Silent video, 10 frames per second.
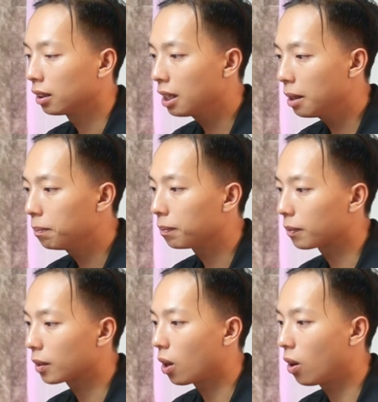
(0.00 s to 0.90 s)
Tiếp
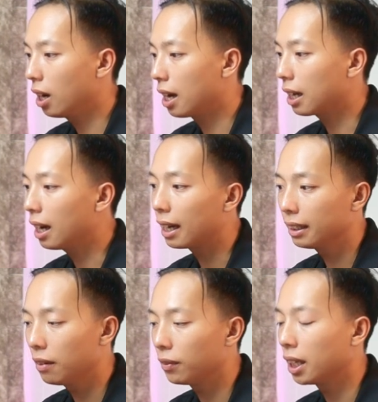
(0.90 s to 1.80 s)
đó là các
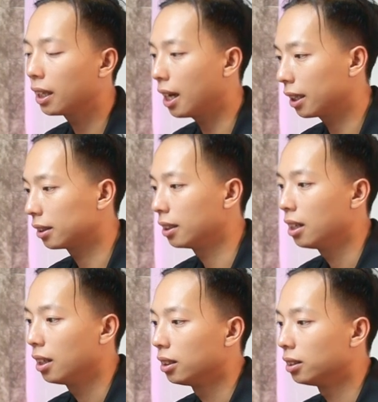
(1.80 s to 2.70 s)
khái niệm về hình ảnh,
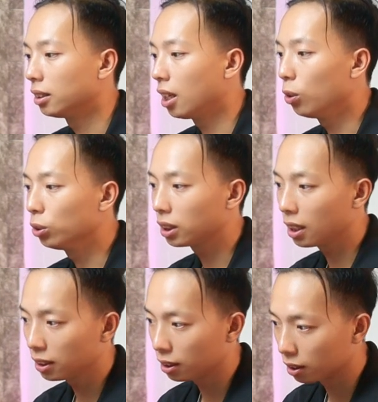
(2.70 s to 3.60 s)

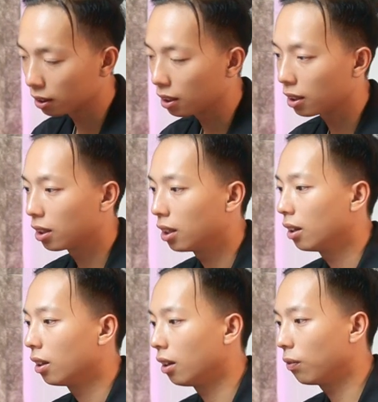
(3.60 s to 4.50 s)
Deluxation,
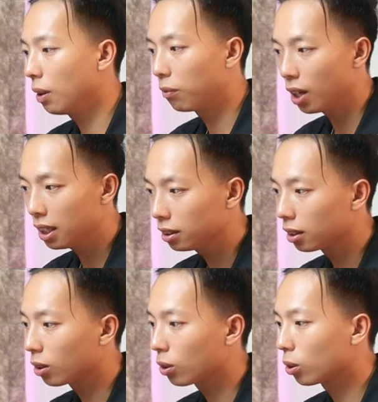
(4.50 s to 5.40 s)
frame rate,
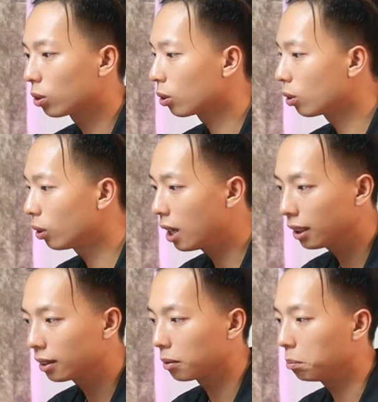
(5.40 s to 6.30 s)

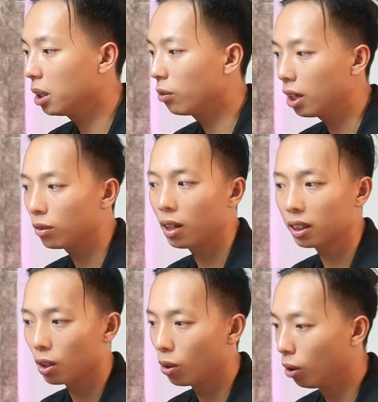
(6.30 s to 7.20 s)
codec, bitrate
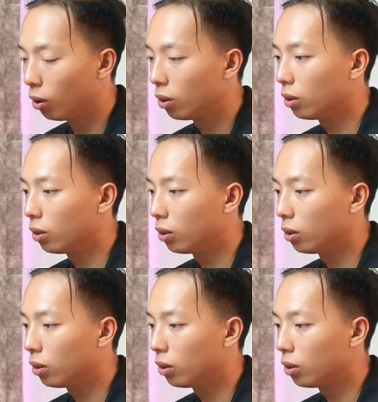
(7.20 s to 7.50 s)
ratio.